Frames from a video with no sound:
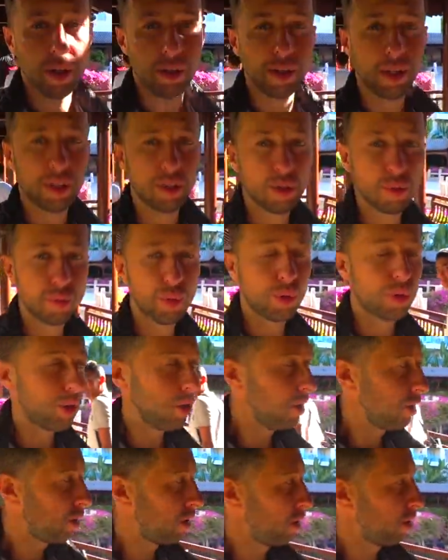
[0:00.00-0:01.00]
на ее
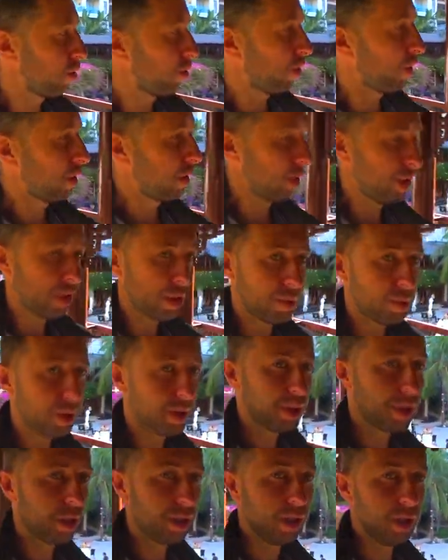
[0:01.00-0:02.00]
внутренней территории, здесь есть
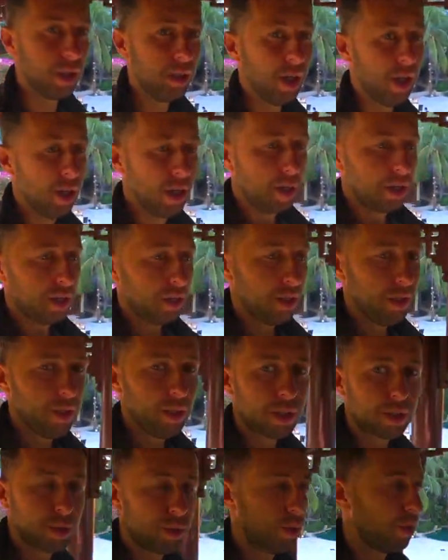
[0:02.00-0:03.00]
бассейны, и
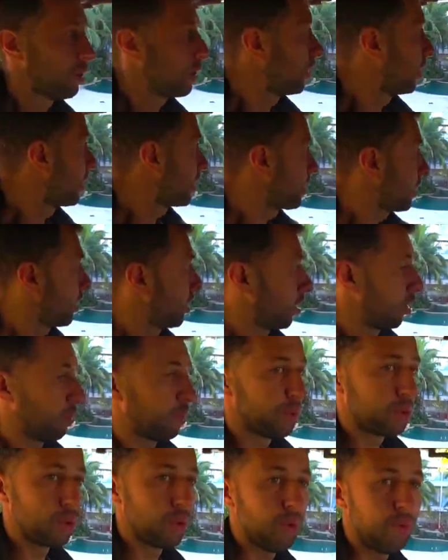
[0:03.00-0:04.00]
расходятся на несколько
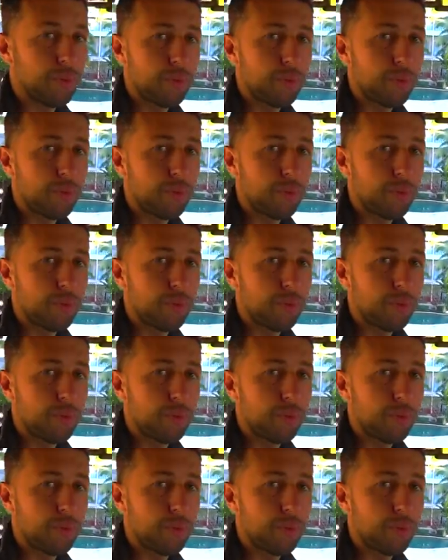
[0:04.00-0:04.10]
корпусов